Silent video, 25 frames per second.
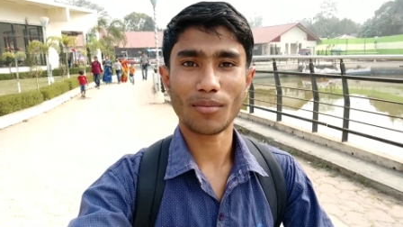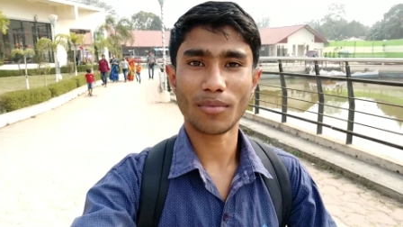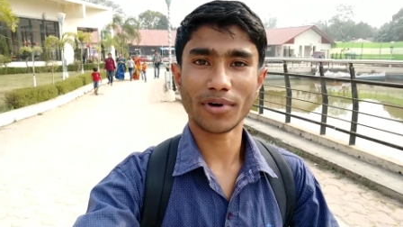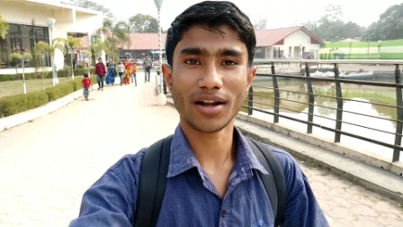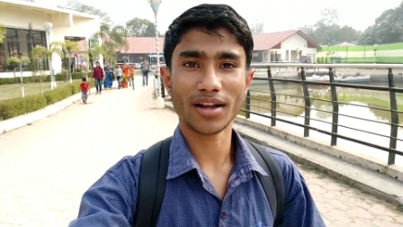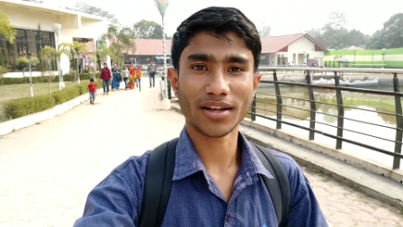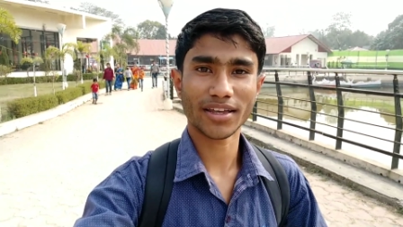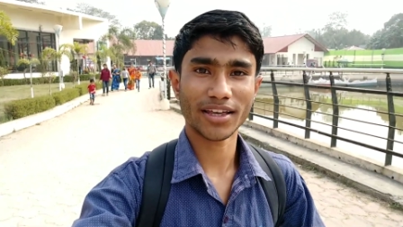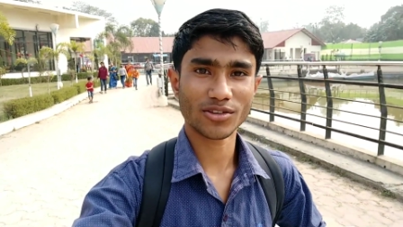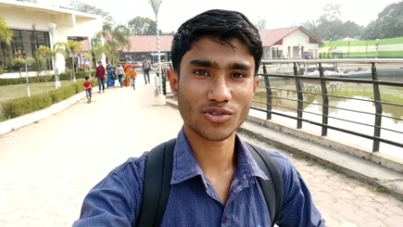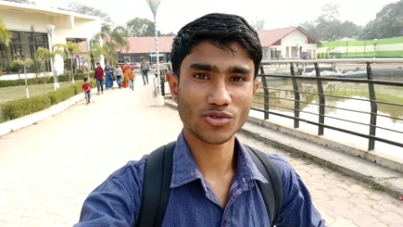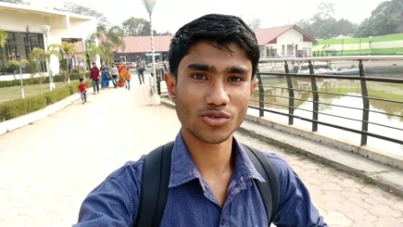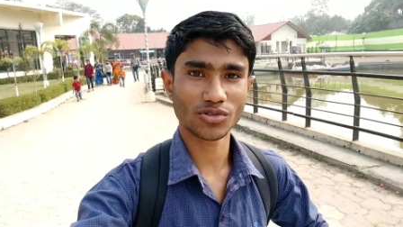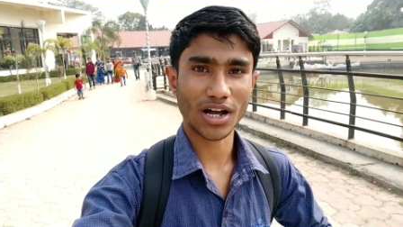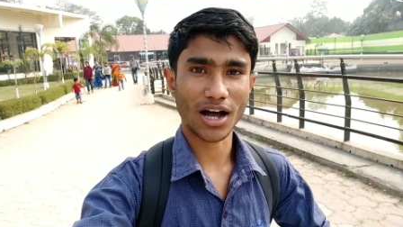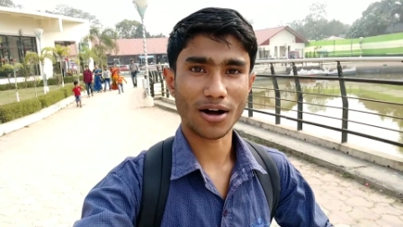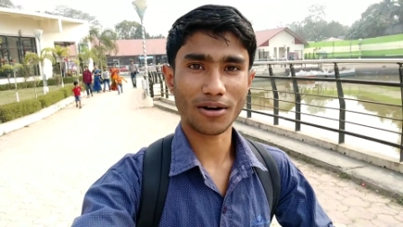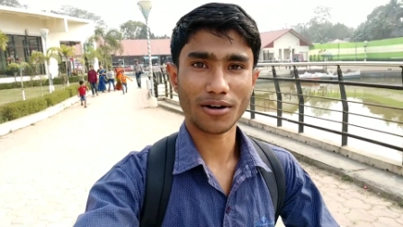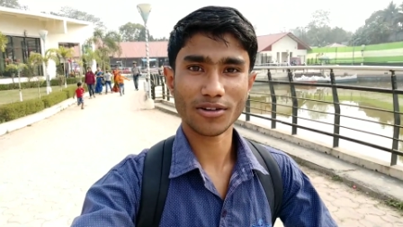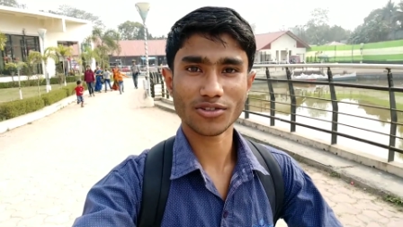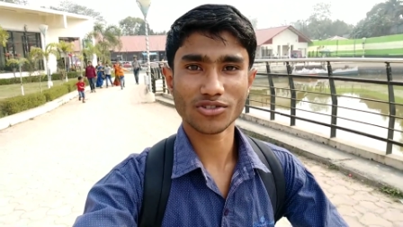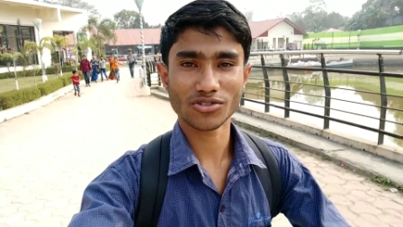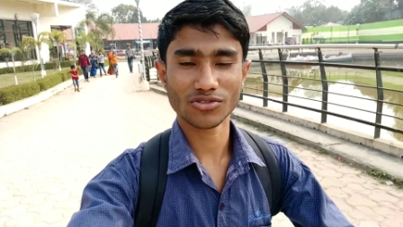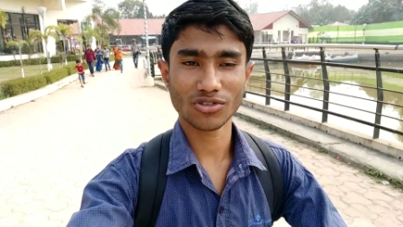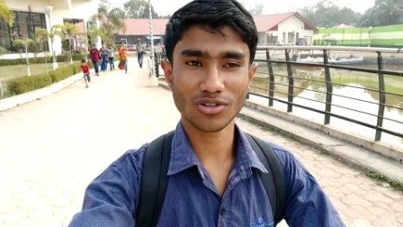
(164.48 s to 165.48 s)
আমরা কিছু
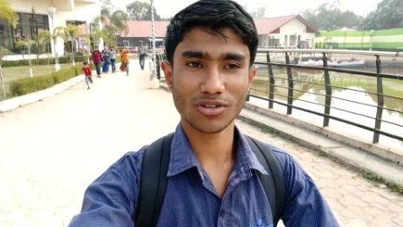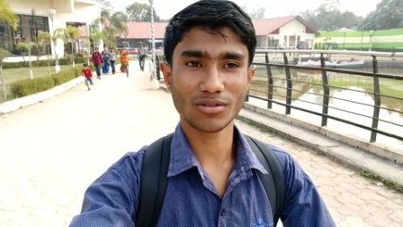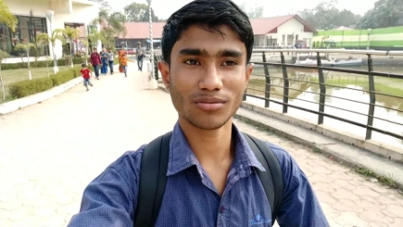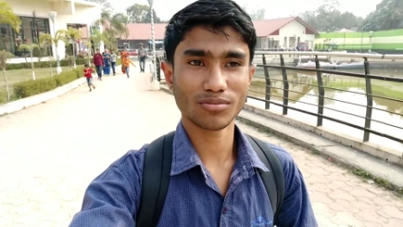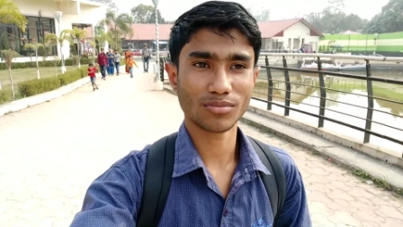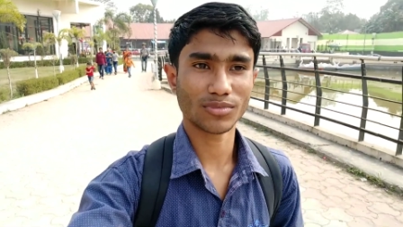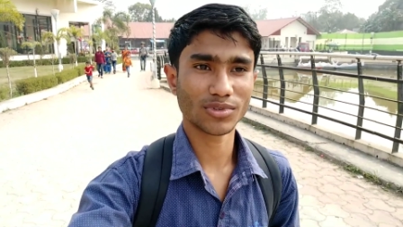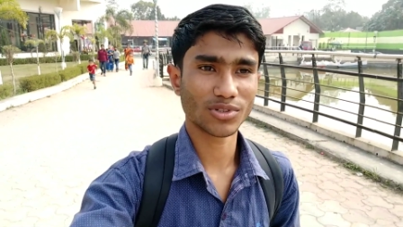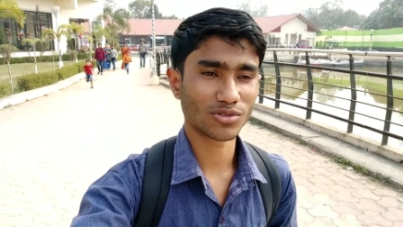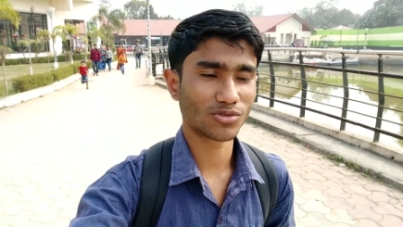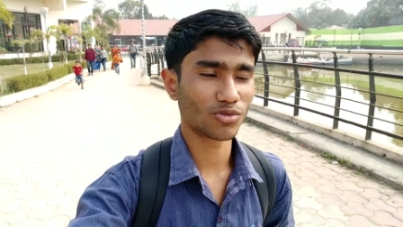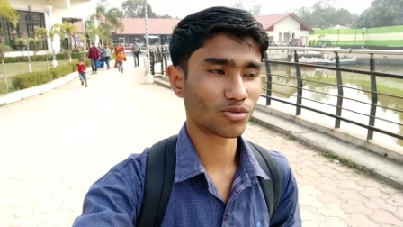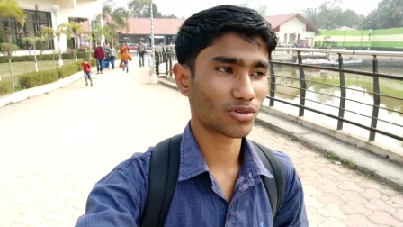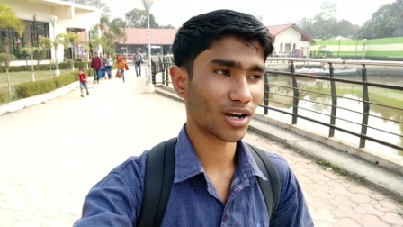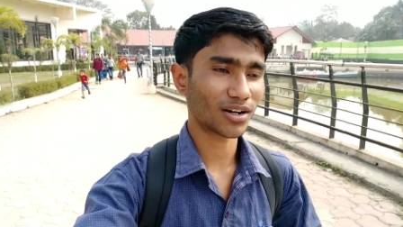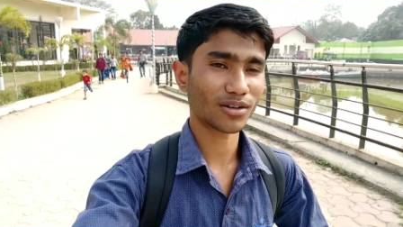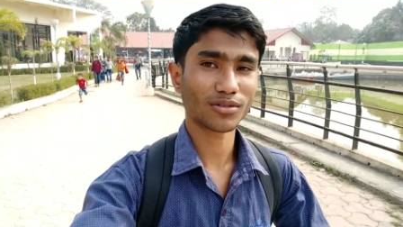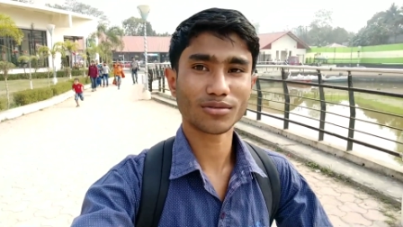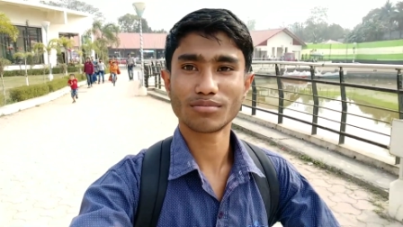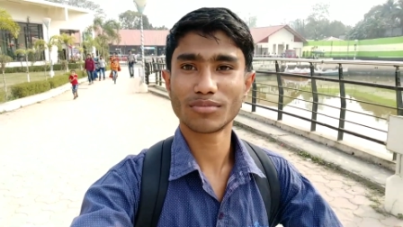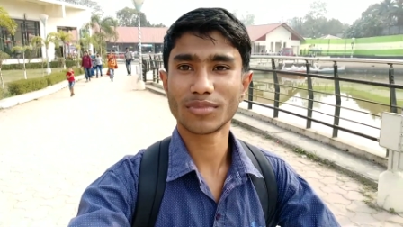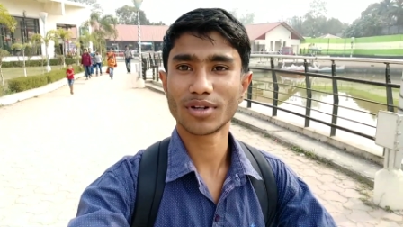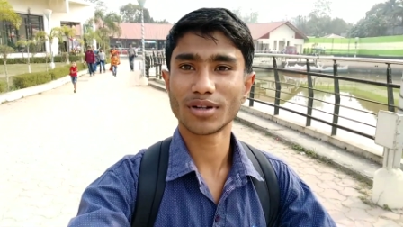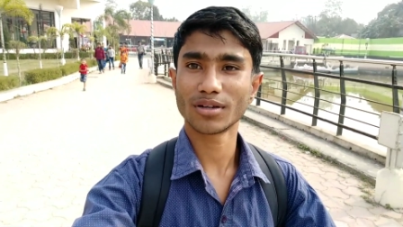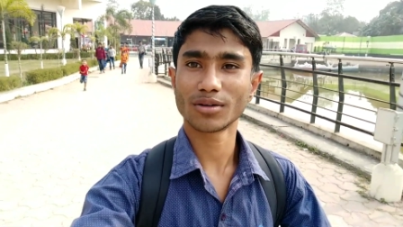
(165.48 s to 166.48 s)
খাওয়ার জন্য দোকান
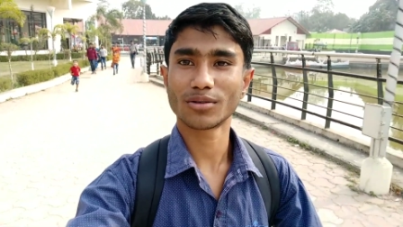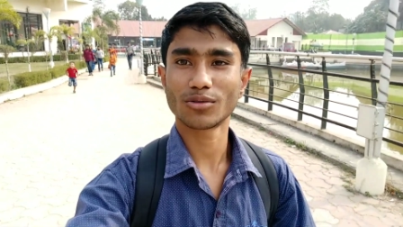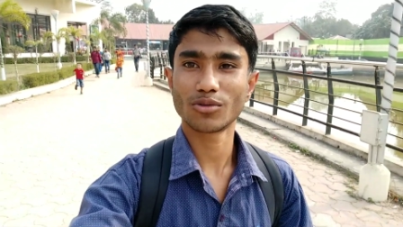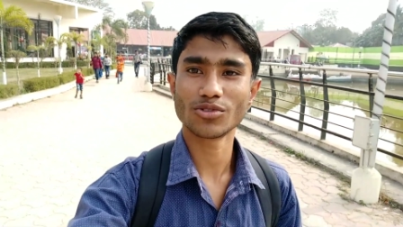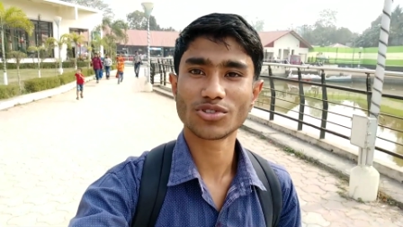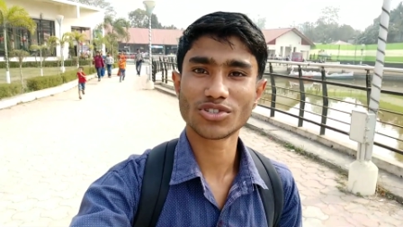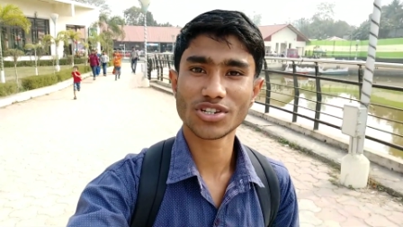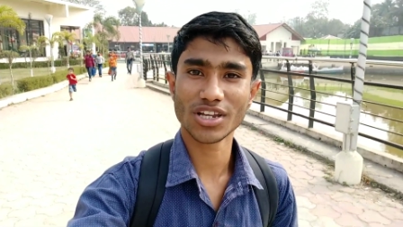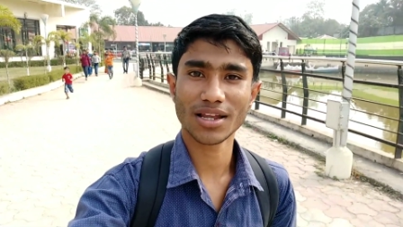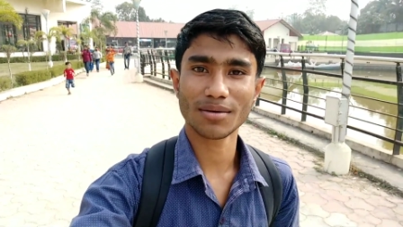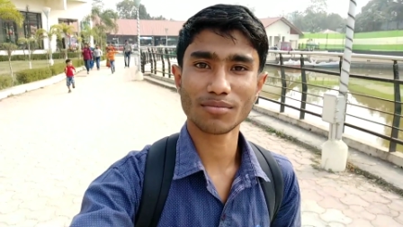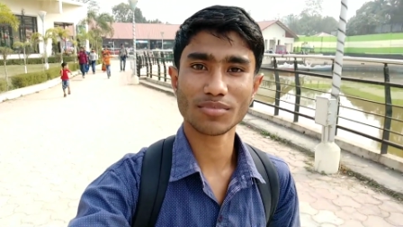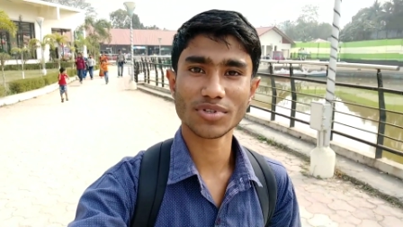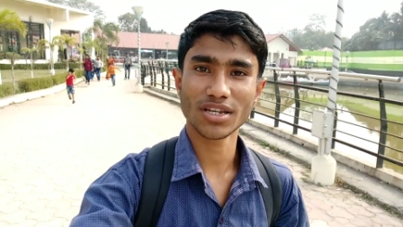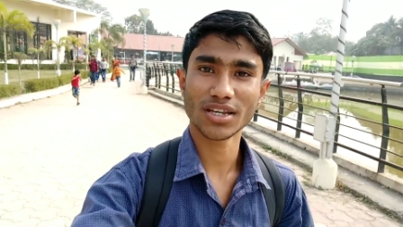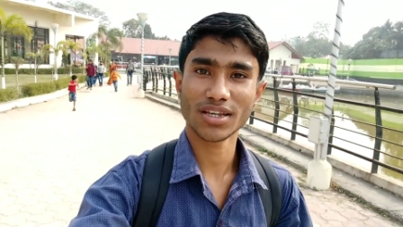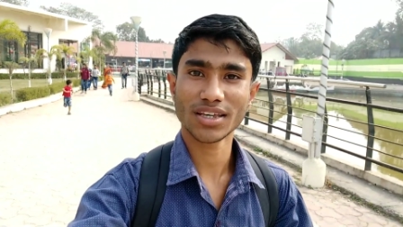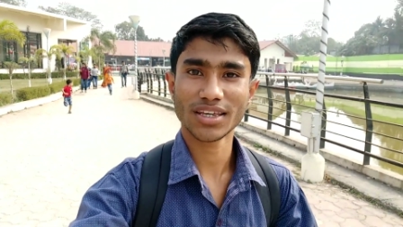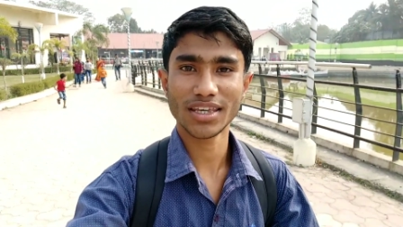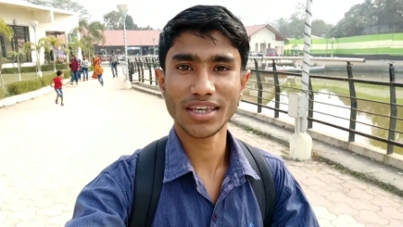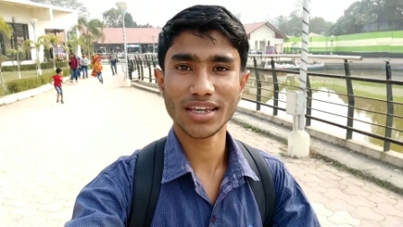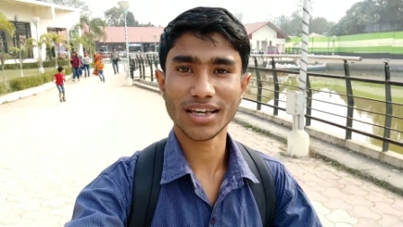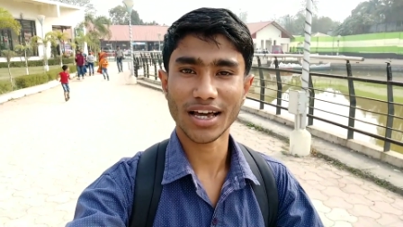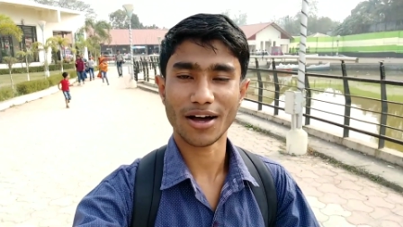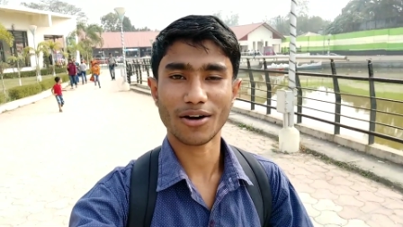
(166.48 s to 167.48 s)
মানে খুঁজছিলাম যে
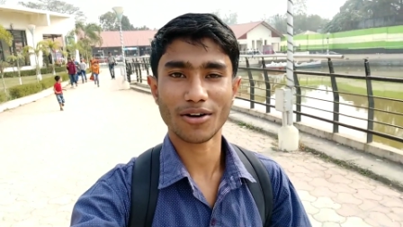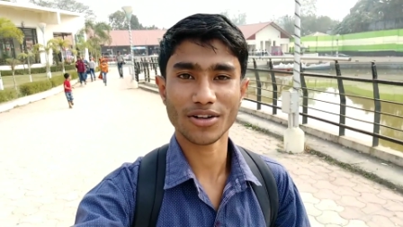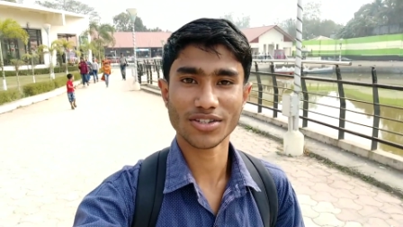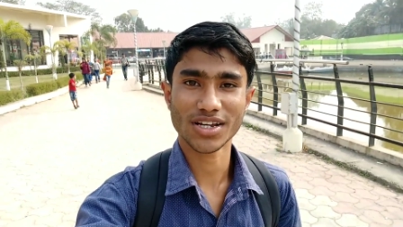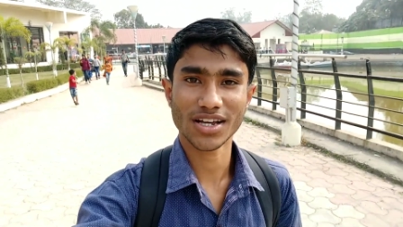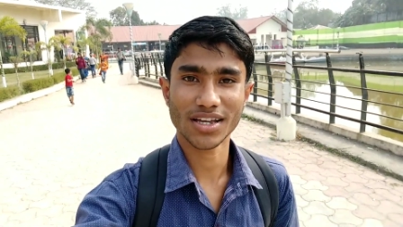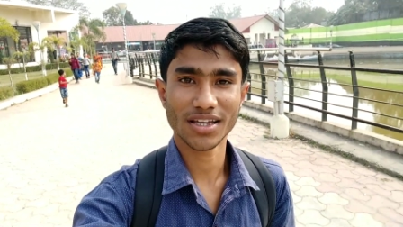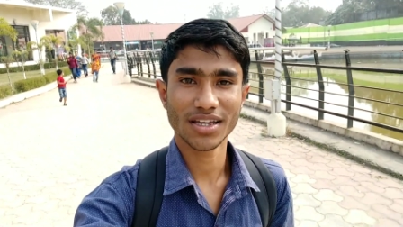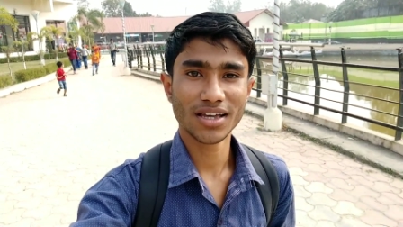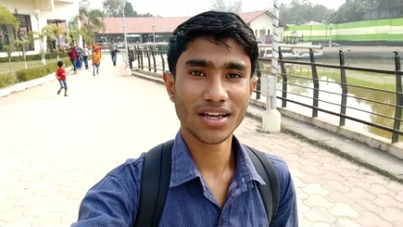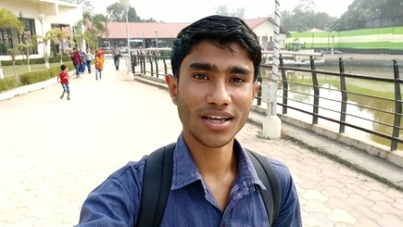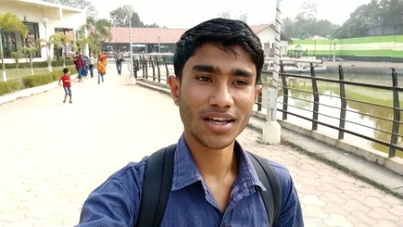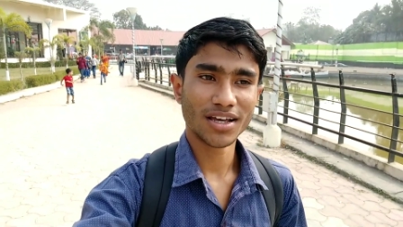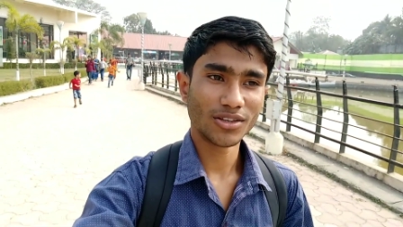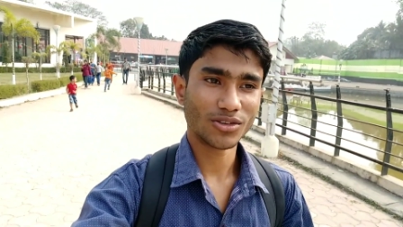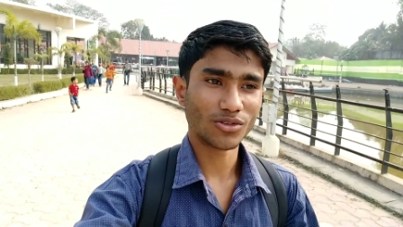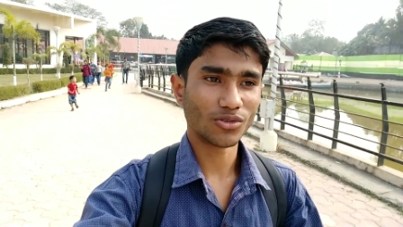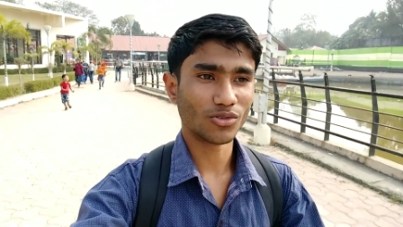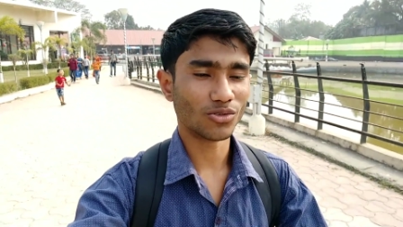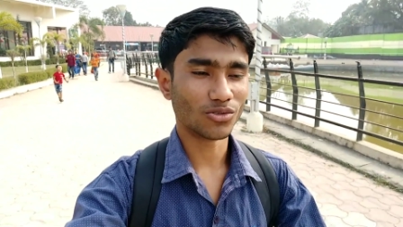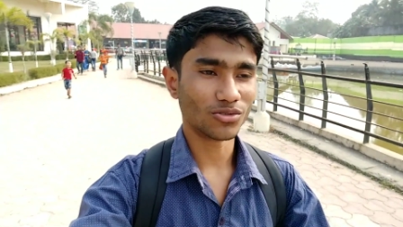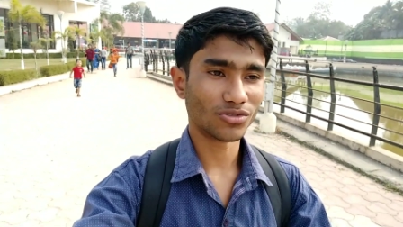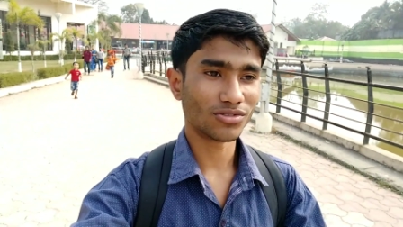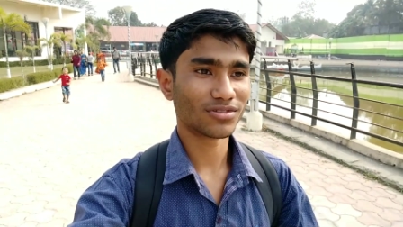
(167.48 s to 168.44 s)
কি খাওয়া যায় তো